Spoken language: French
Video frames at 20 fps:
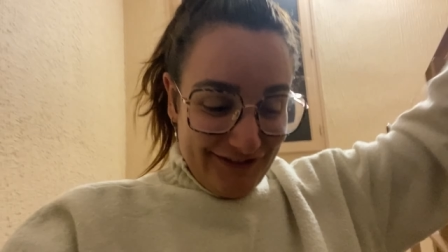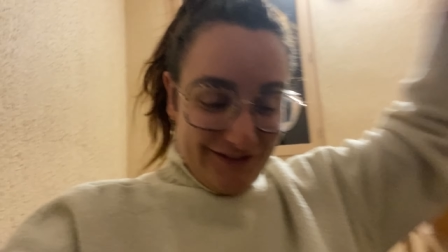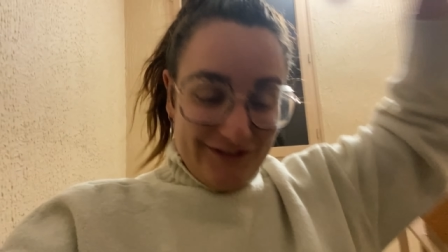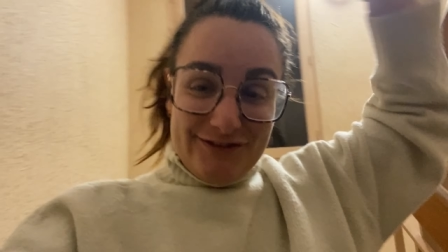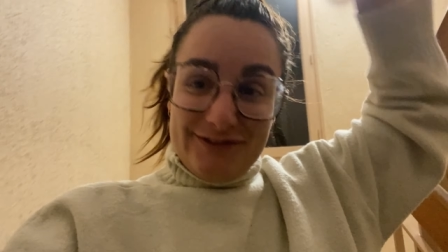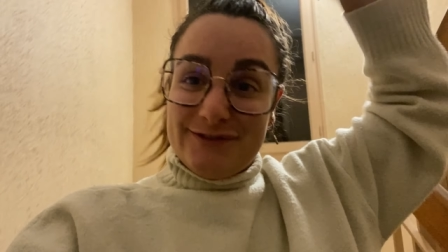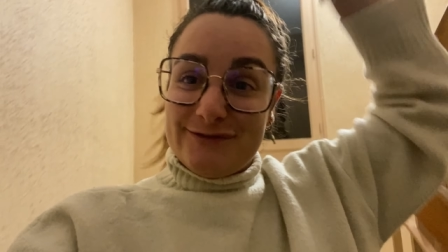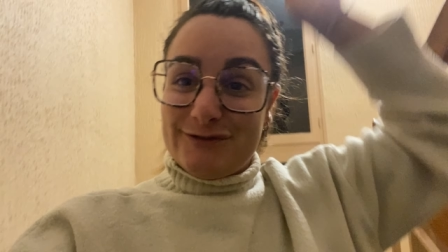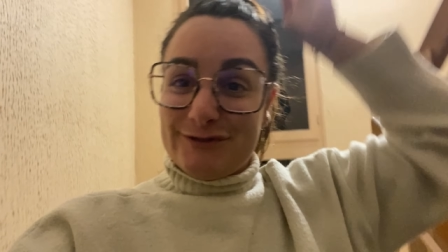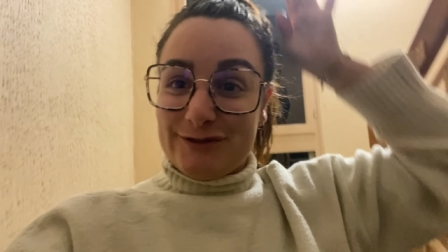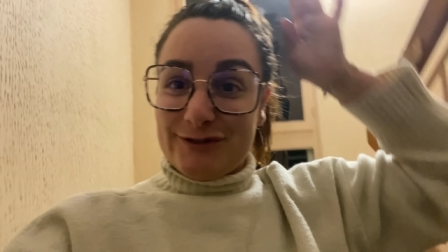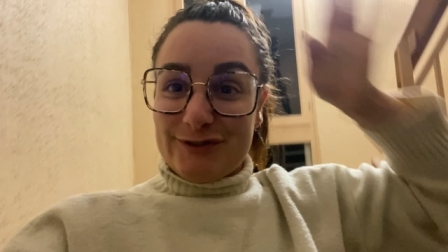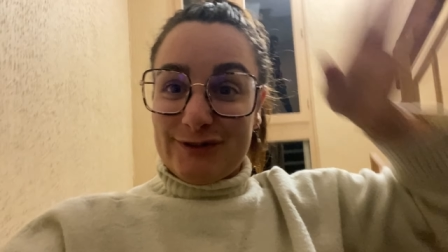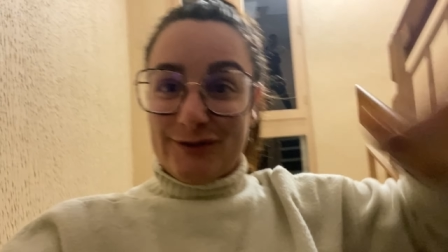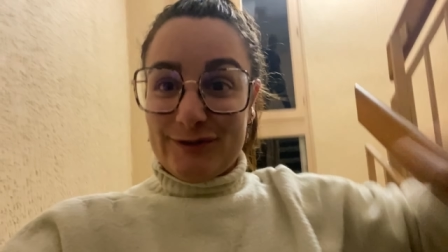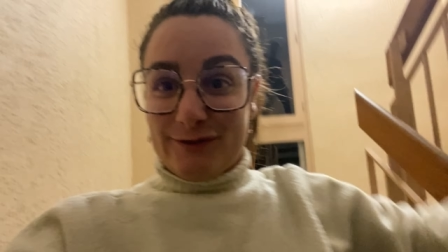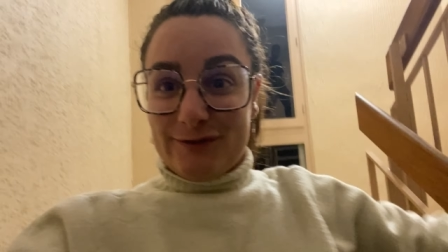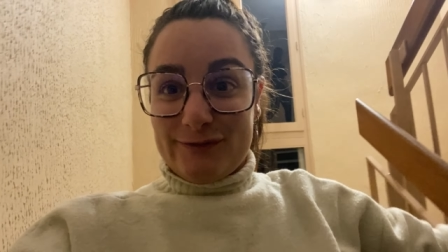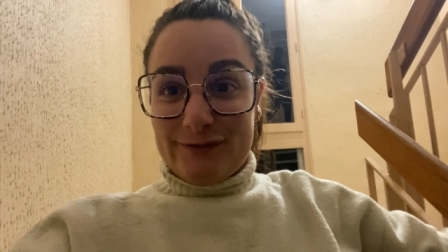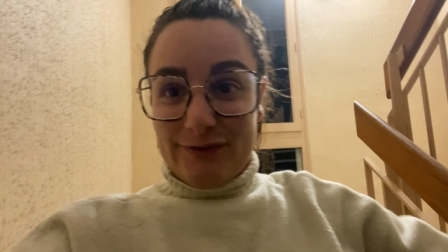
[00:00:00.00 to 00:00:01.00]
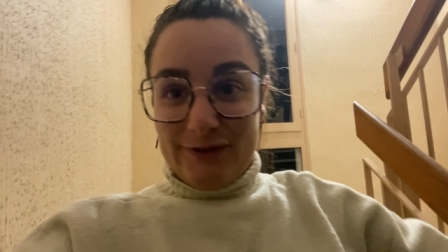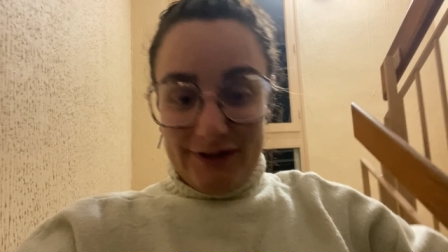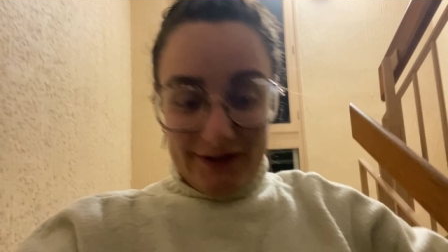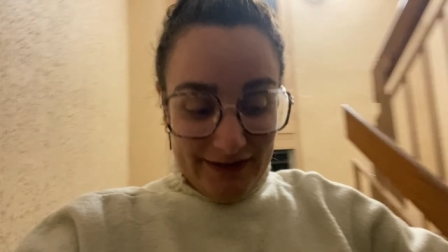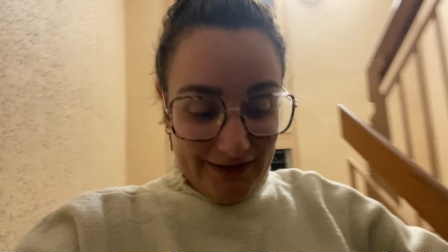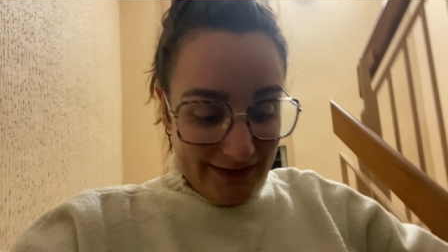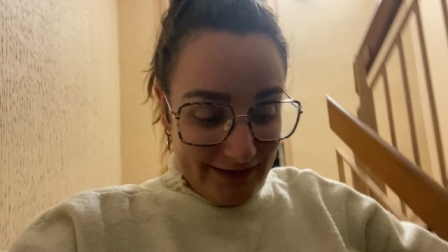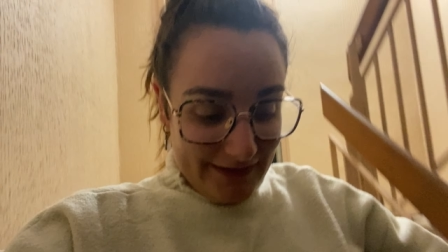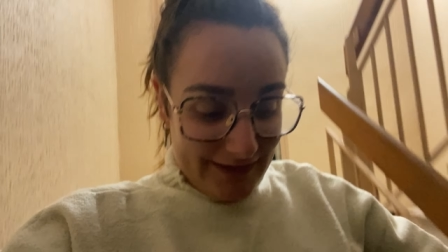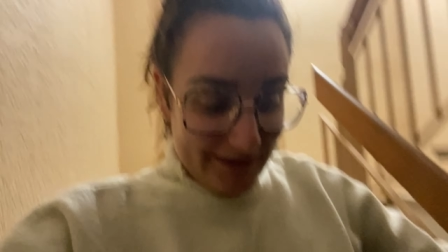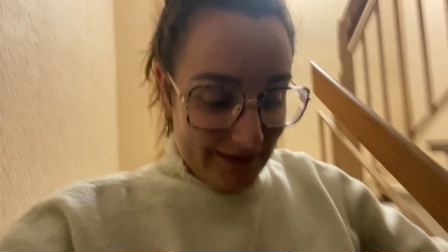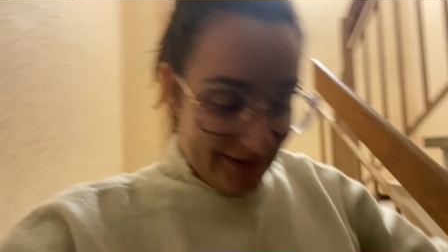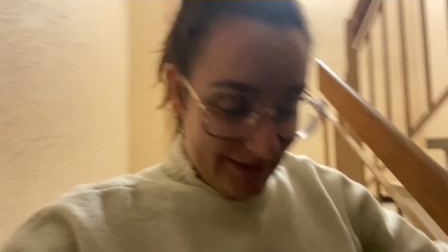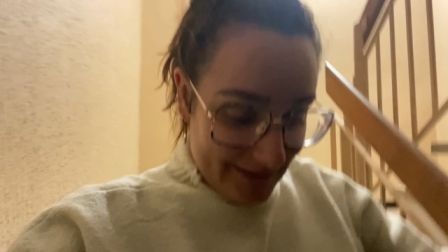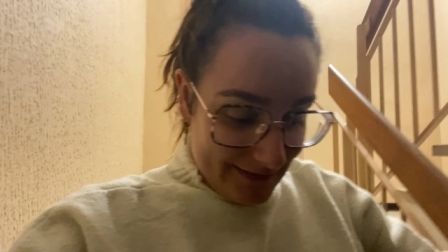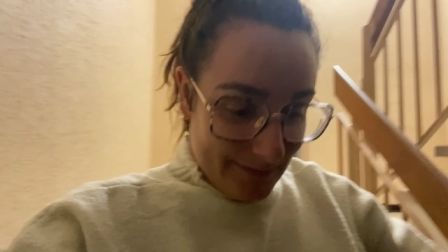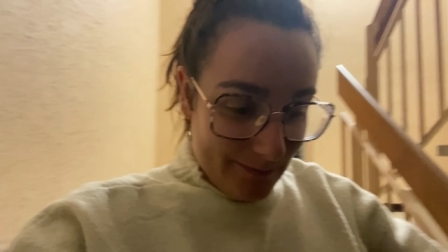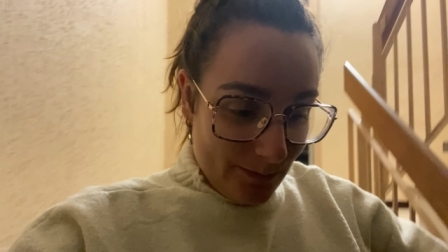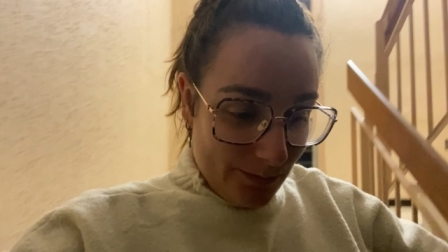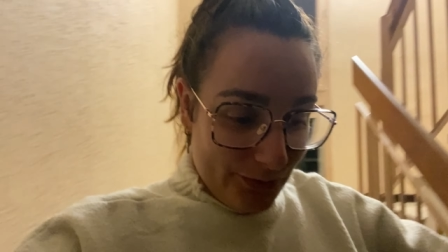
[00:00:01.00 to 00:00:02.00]
Je vous retrouve
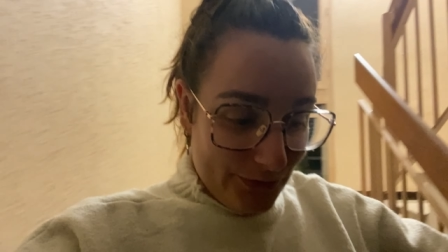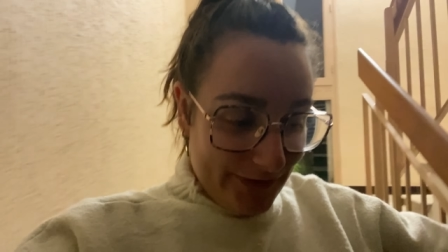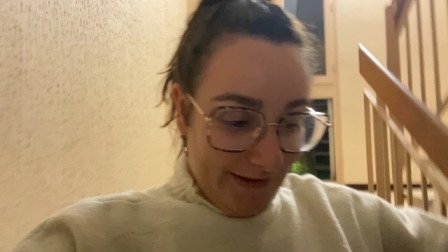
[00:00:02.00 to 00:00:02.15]
plus